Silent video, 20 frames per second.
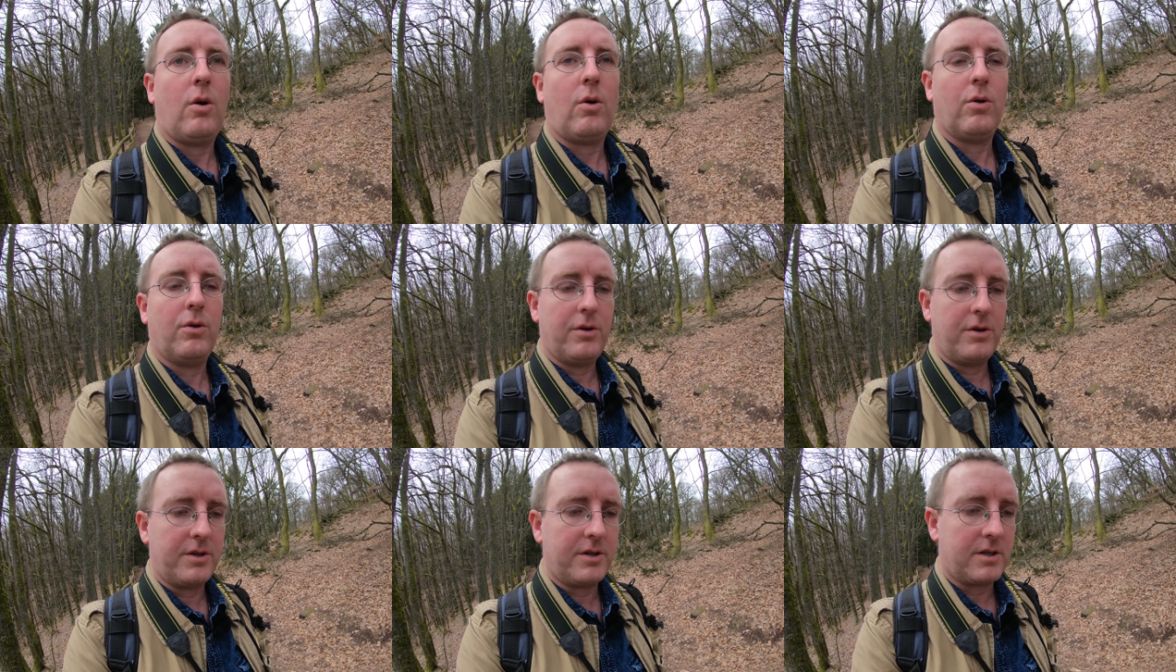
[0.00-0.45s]

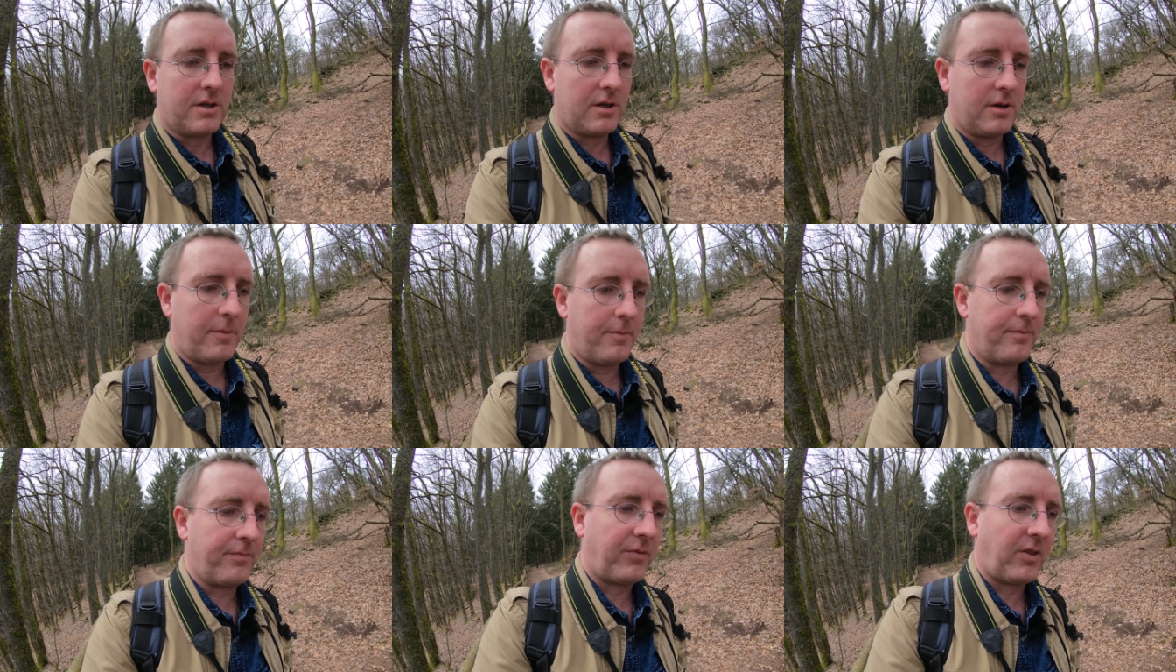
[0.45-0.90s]
und
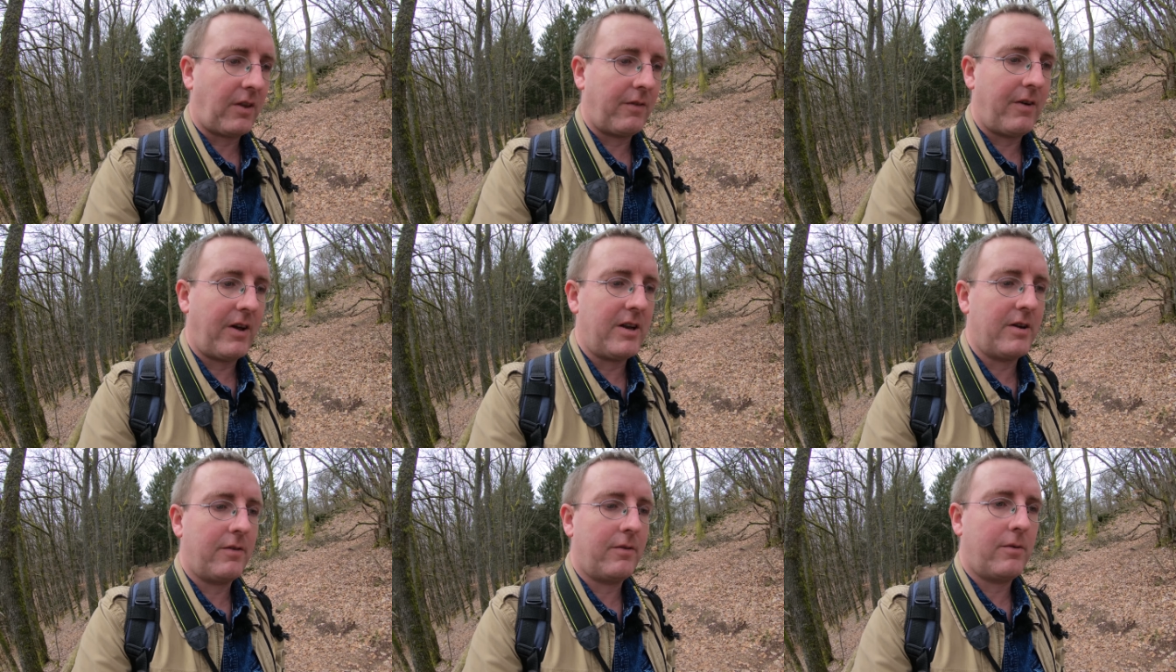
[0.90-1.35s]
ähm,
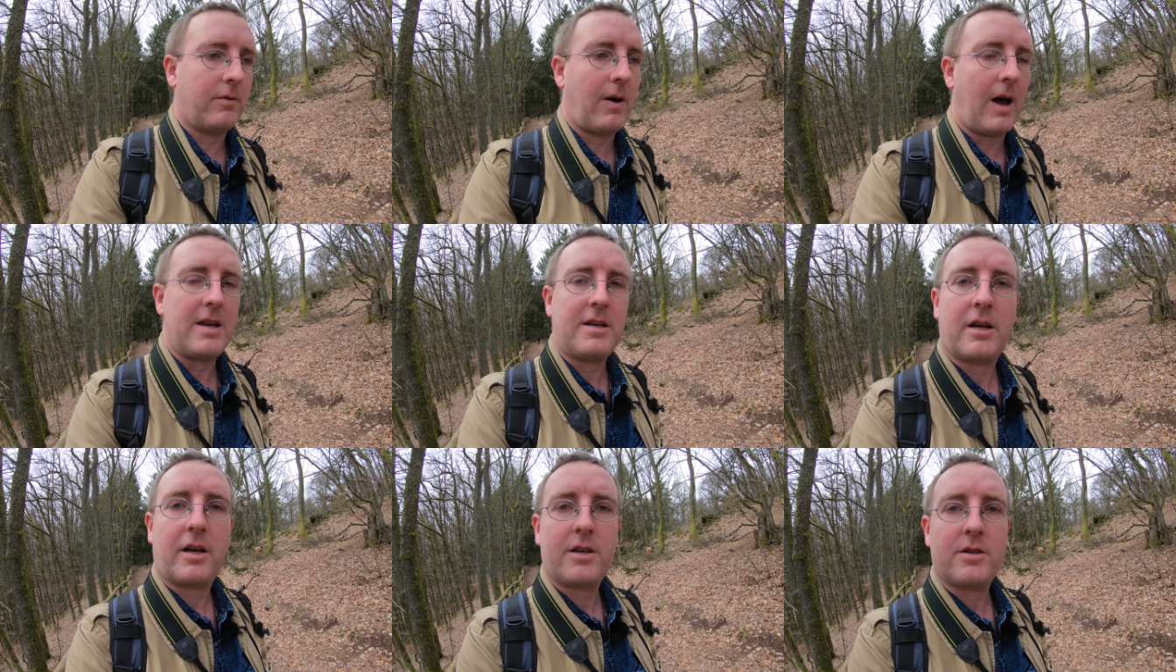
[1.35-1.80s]
werde
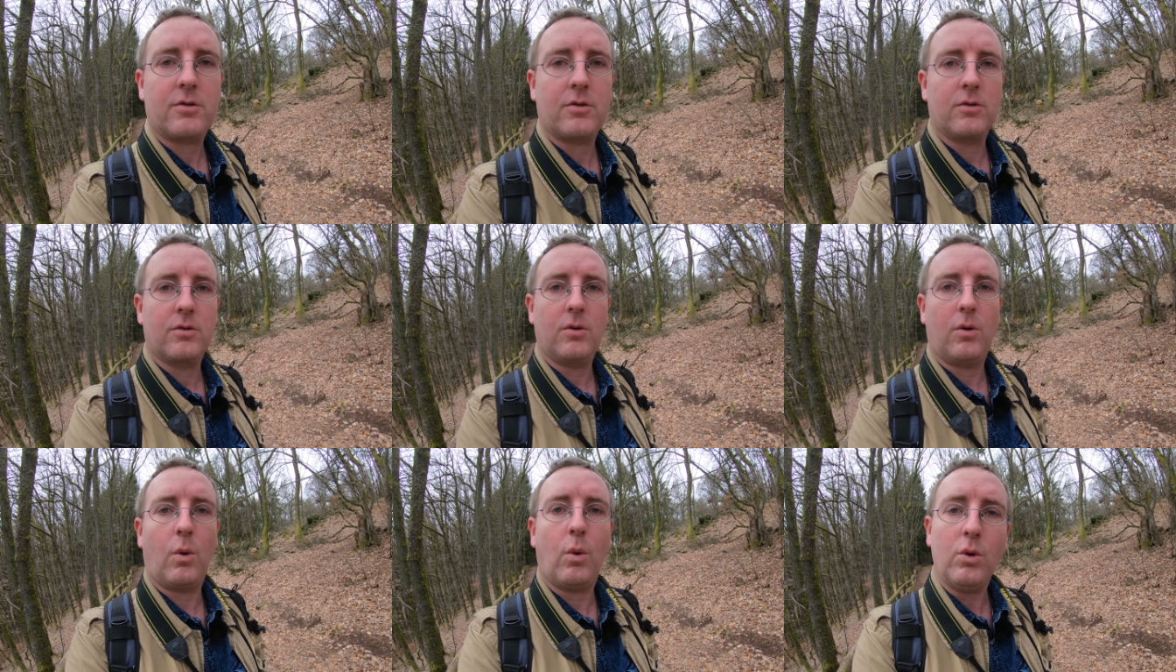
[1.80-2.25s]
weiter
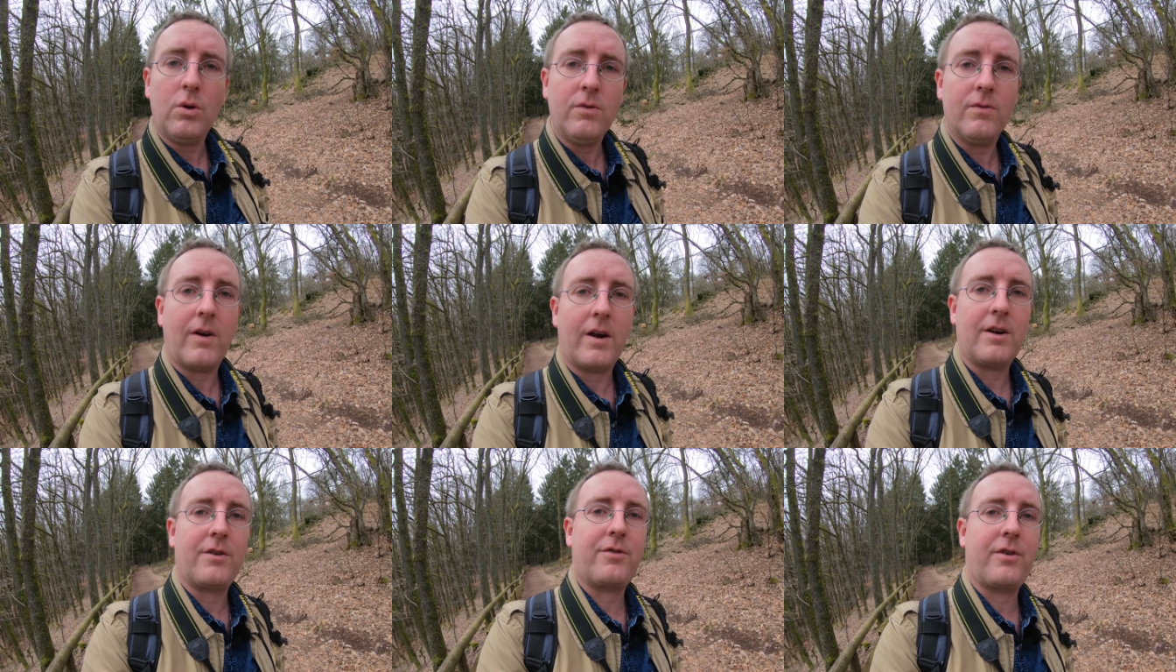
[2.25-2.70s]
Richtung
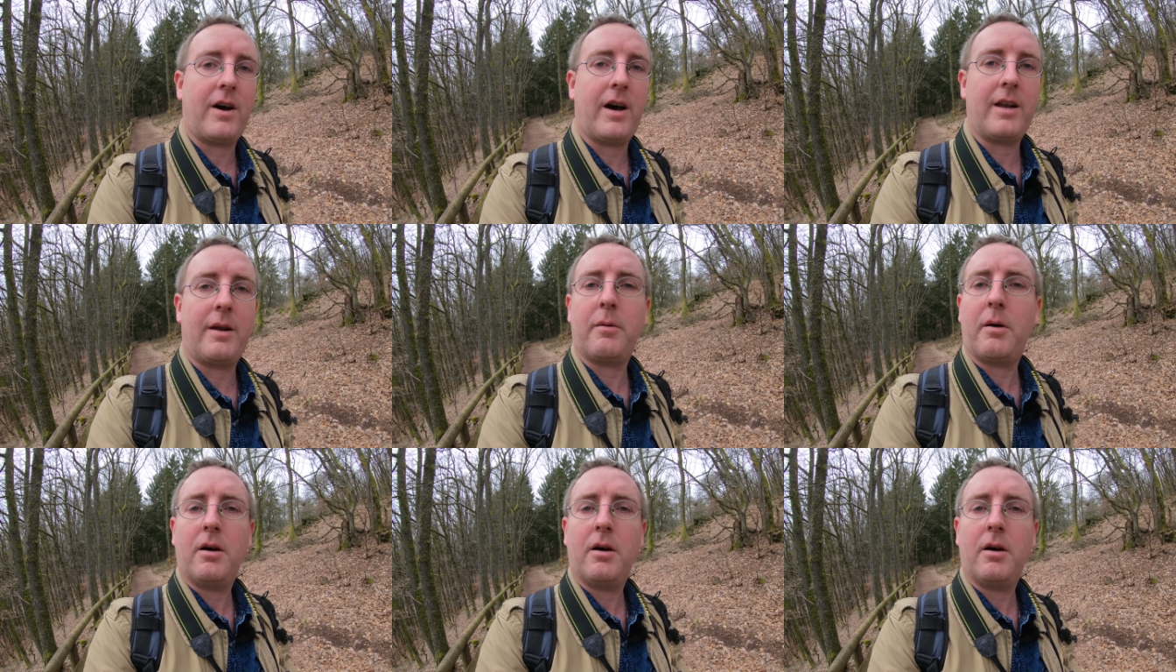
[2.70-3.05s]
Odenwald fahren.